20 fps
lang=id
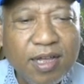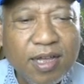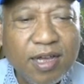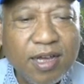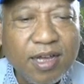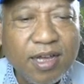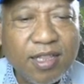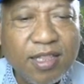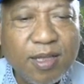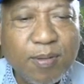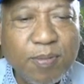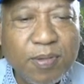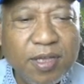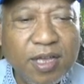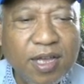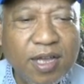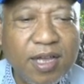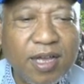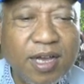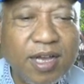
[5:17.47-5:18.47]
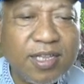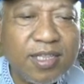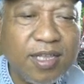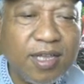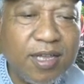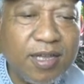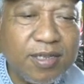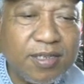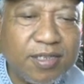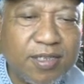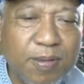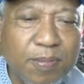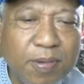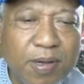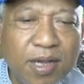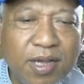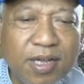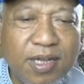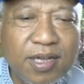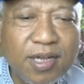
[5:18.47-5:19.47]
kata minyak kata
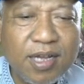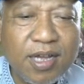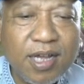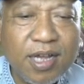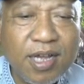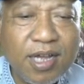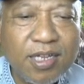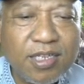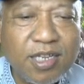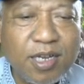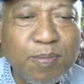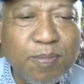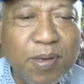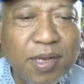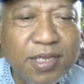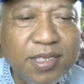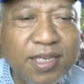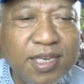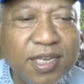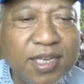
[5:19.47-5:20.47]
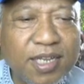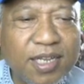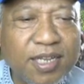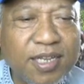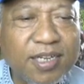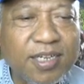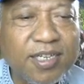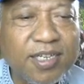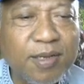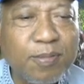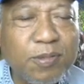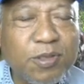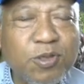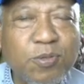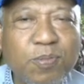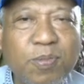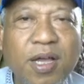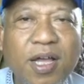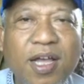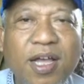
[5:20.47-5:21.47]
siapa Hasan Basri dia
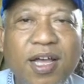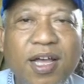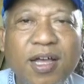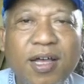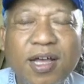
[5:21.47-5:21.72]
mencoba